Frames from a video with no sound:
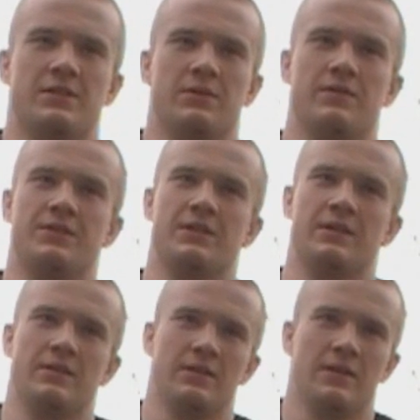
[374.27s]
całkowicie
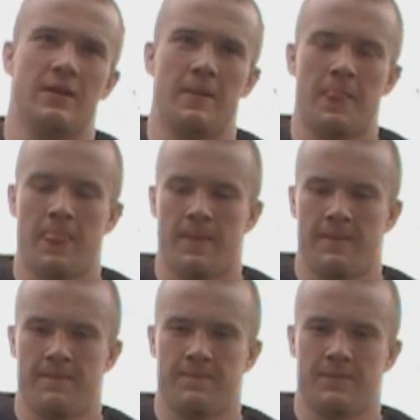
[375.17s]

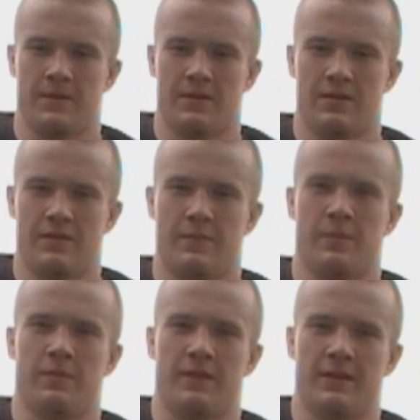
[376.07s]
e,
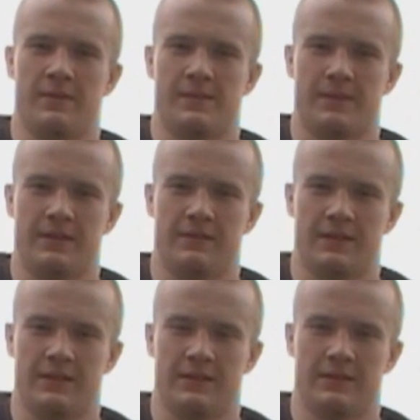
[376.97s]
wypompowany bez paliwa i